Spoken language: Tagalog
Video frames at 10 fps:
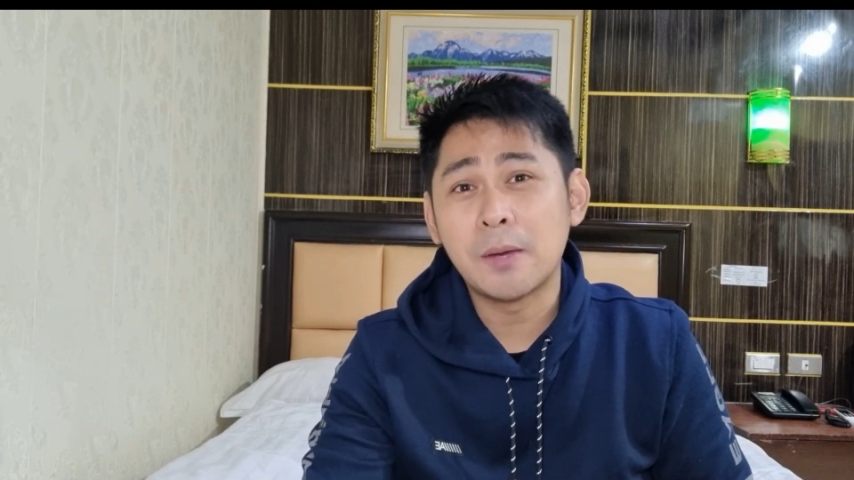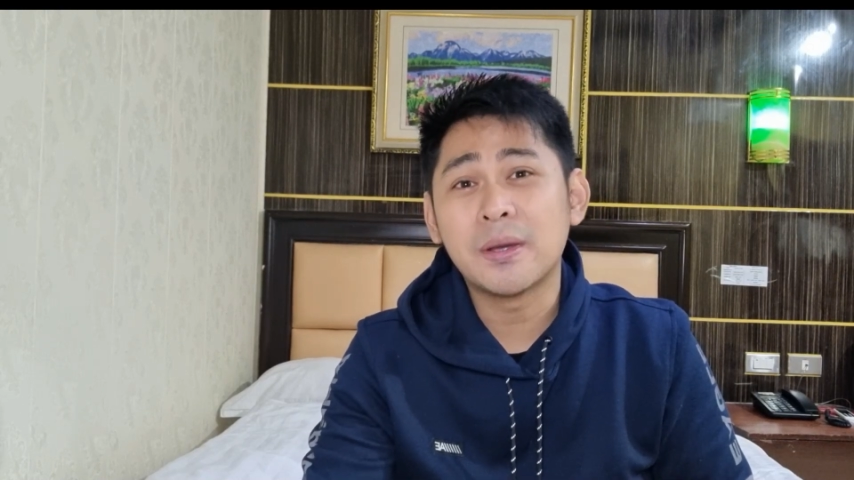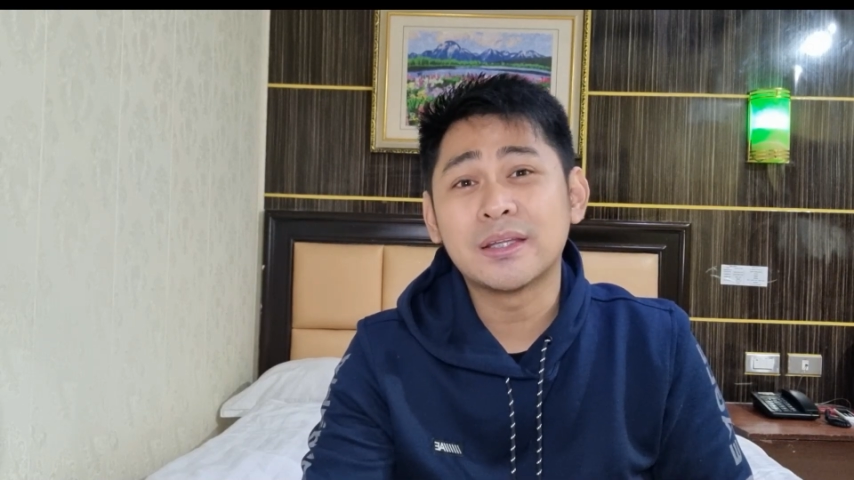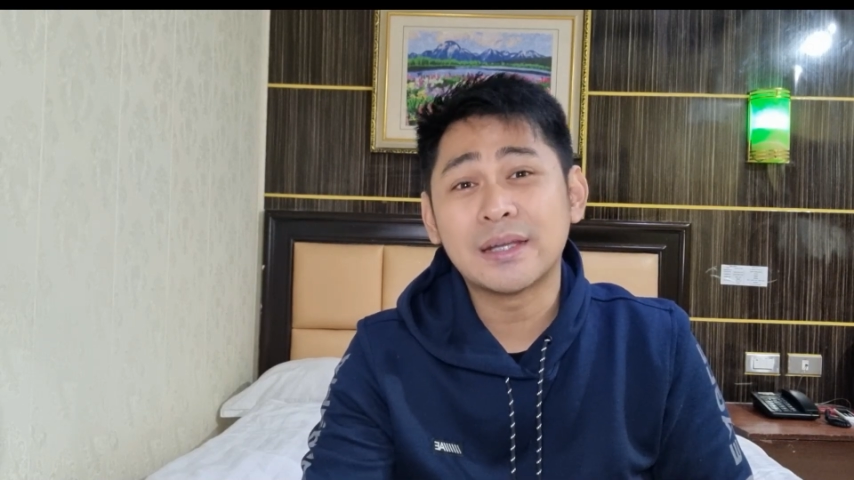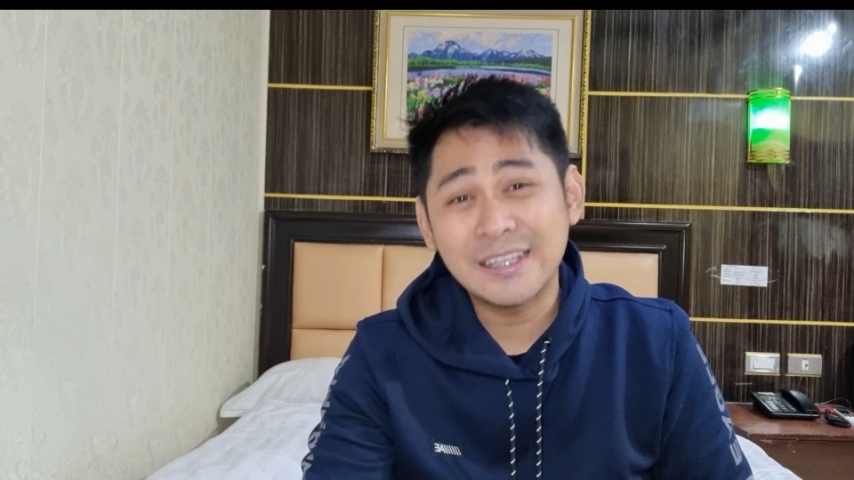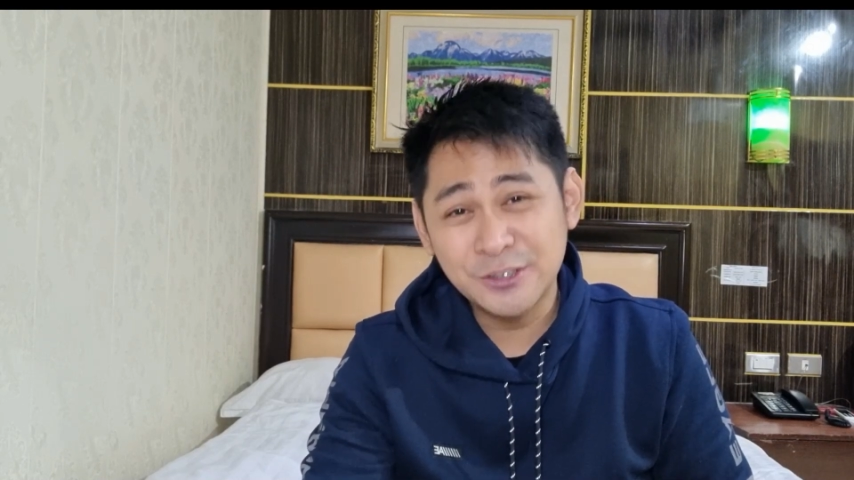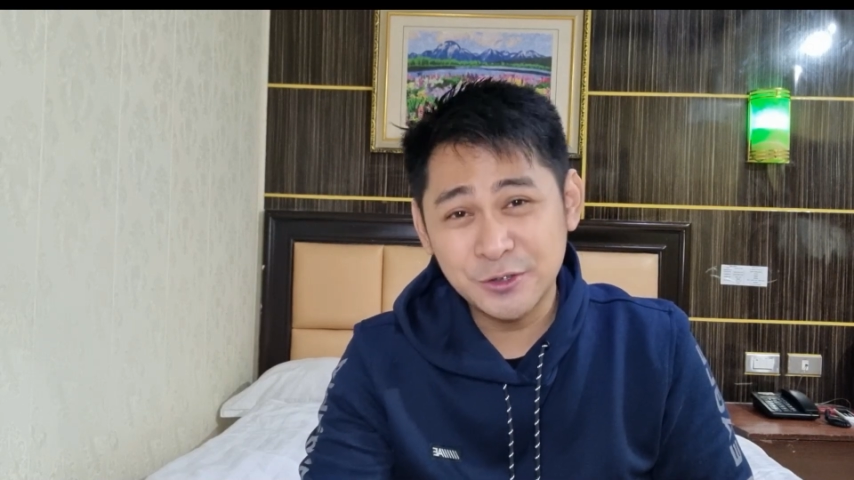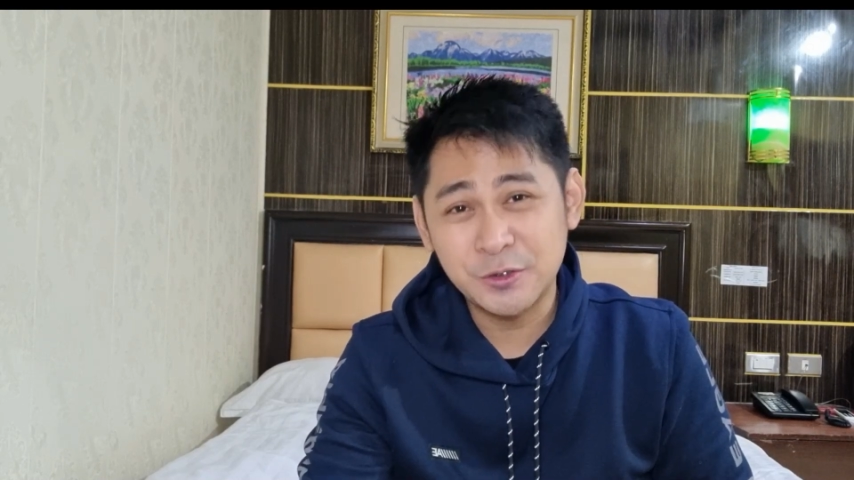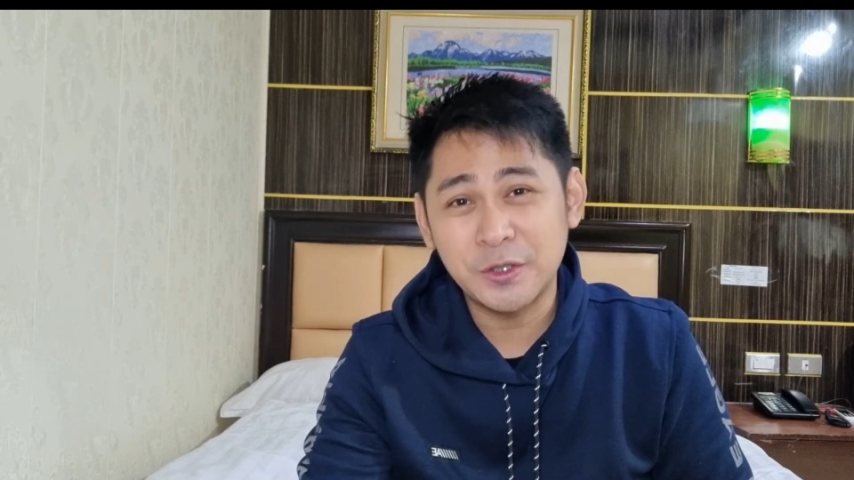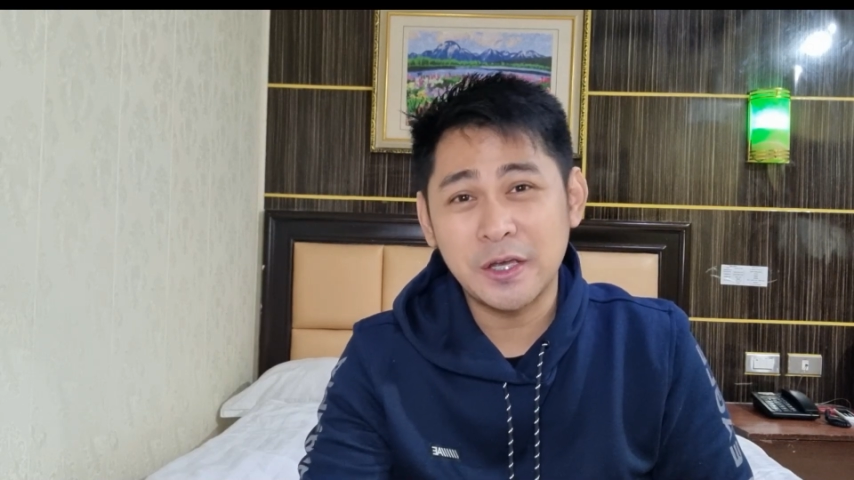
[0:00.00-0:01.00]

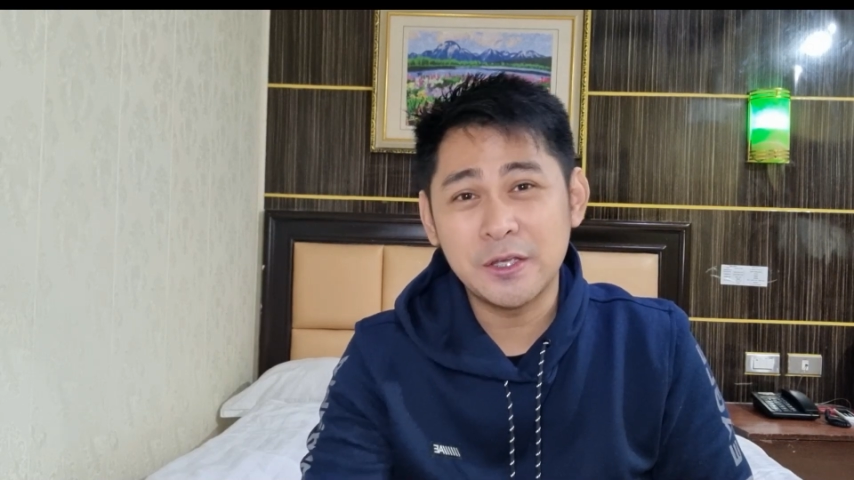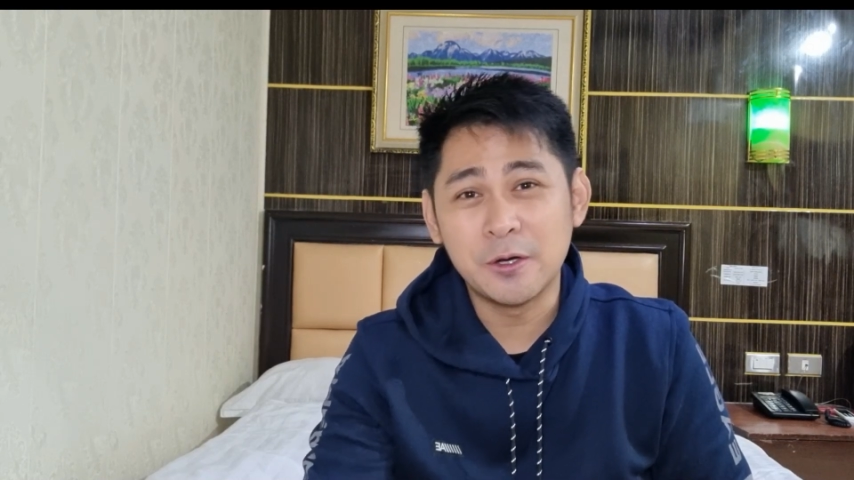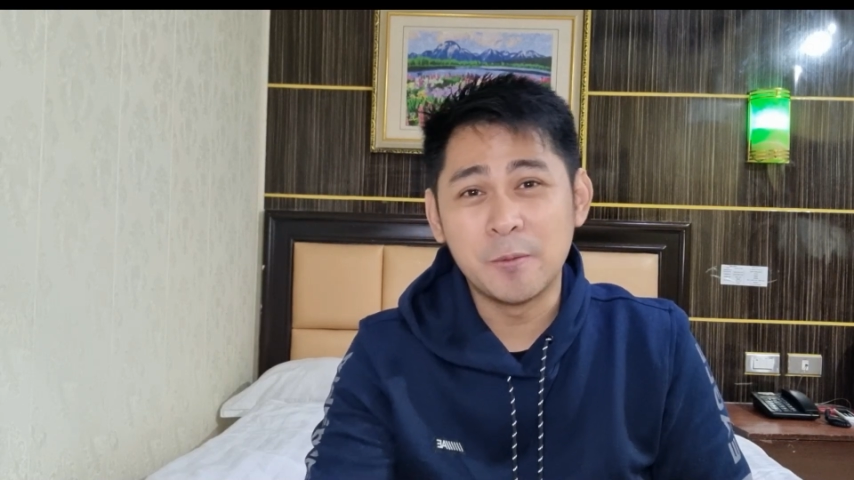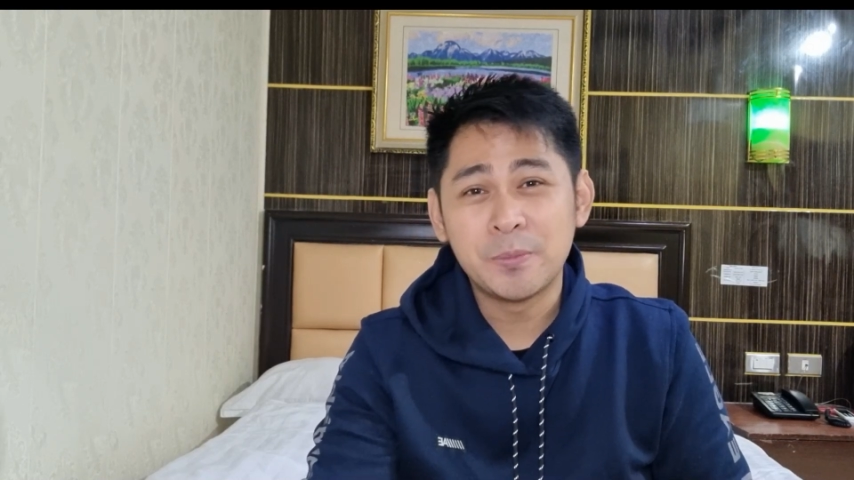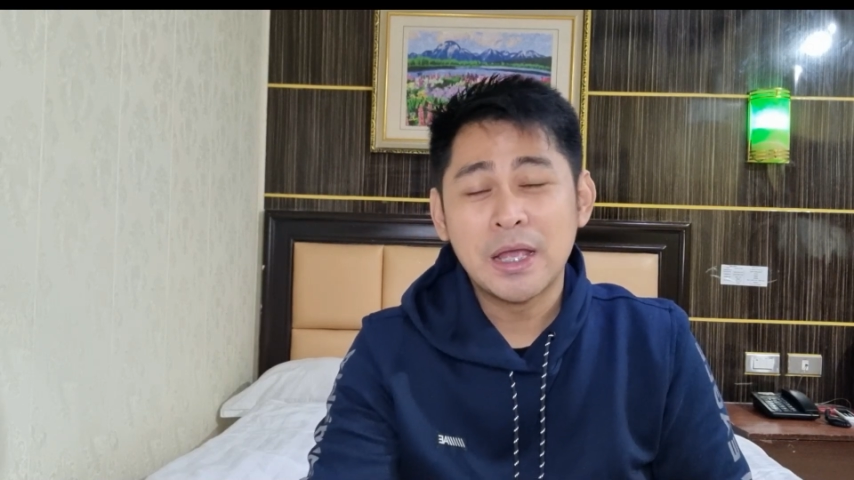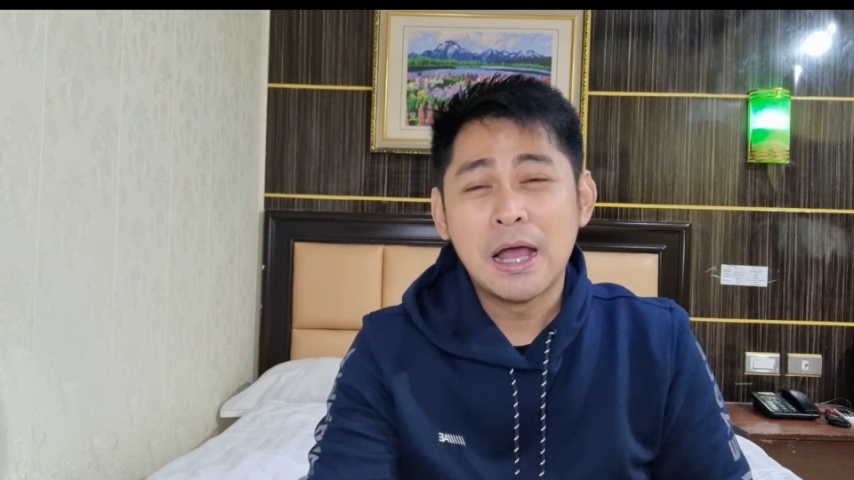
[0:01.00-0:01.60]
magre-register kayo.